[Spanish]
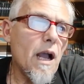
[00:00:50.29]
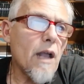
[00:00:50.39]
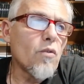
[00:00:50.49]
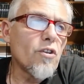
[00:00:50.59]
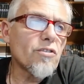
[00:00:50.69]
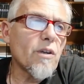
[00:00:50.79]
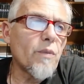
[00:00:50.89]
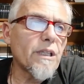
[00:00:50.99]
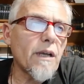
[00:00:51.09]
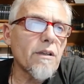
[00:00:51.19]
Algunos
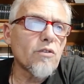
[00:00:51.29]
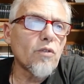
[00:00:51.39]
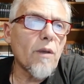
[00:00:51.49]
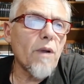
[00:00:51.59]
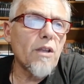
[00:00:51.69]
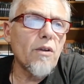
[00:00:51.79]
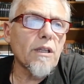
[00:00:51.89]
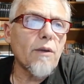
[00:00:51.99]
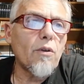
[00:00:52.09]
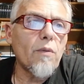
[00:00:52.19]
aumentaban su tamaño
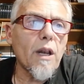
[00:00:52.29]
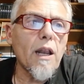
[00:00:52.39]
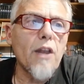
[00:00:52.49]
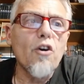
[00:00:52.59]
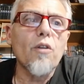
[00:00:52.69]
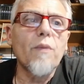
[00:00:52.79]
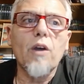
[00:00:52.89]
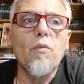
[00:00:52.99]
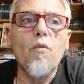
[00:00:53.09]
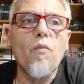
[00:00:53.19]
hasta volverla enorme
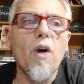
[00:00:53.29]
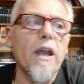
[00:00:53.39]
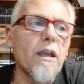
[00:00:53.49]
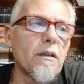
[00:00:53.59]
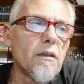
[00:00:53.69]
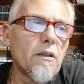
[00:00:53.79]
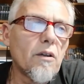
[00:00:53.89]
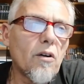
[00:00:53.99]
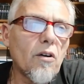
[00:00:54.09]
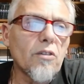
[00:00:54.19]
como un buey,
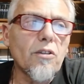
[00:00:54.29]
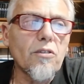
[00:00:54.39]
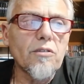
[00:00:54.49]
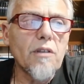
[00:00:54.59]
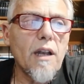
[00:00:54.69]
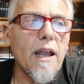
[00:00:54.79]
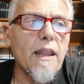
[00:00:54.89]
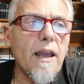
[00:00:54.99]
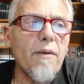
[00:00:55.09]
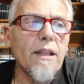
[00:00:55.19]
otros la
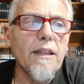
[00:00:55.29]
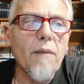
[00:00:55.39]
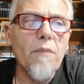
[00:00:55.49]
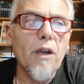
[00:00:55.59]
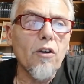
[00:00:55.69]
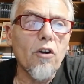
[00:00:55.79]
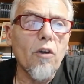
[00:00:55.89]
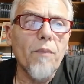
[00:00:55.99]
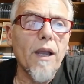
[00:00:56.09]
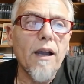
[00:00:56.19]
ideaban tan
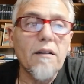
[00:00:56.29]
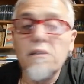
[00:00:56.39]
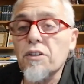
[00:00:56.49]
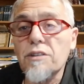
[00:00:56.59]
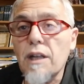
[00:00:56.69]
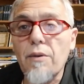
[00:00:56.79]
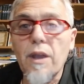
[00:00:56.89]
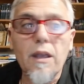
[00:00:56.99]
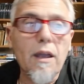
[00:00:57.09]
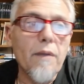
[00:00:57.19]
microscópica que no se la
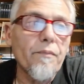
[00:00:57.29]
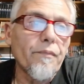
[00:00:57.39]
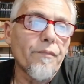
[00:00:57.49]
veía.